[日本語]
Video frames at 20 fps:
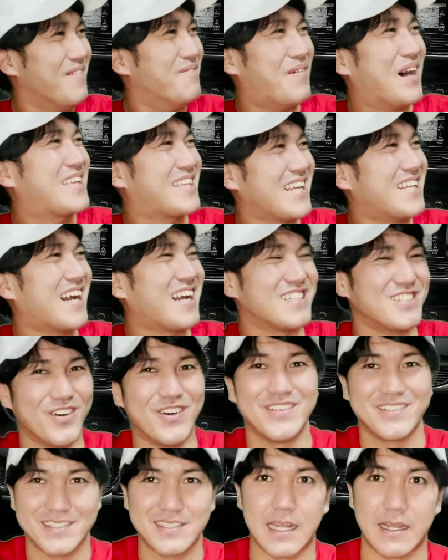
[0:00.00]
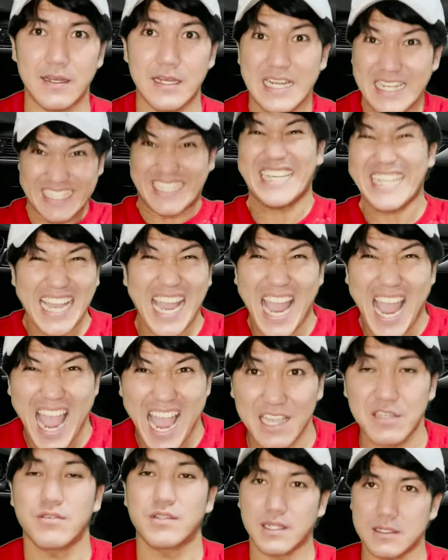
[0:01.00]
待ってないよっつって、
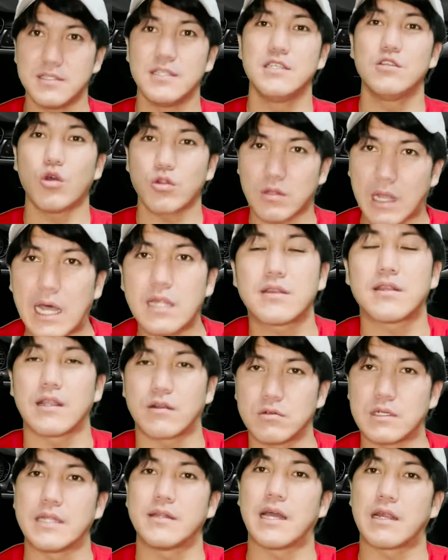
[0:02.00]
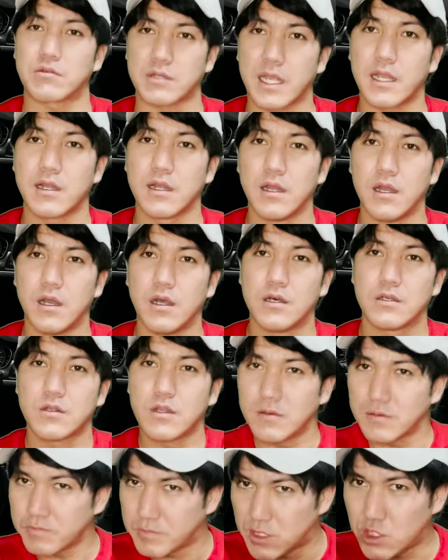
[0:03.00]
キャー言って二度と会ってくれになる。
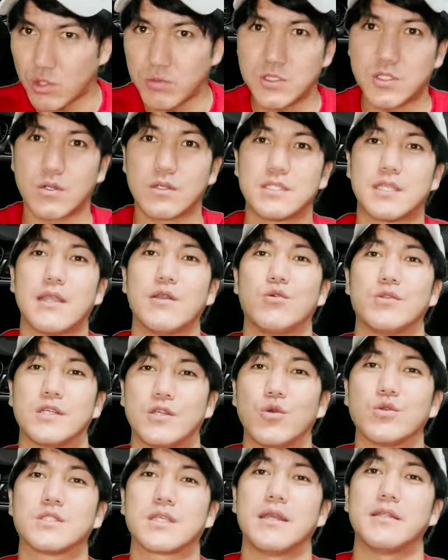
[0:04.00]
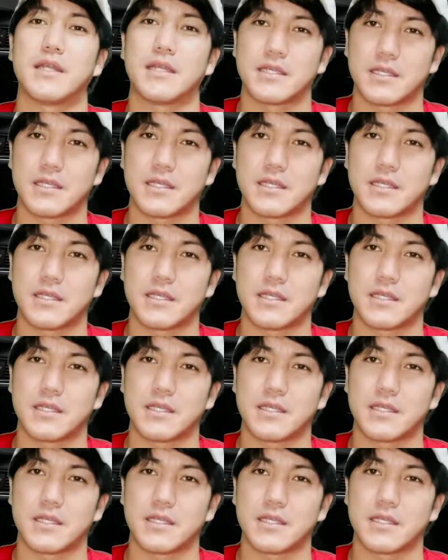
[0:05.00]
びしょびしょ見せんように気をつけねえ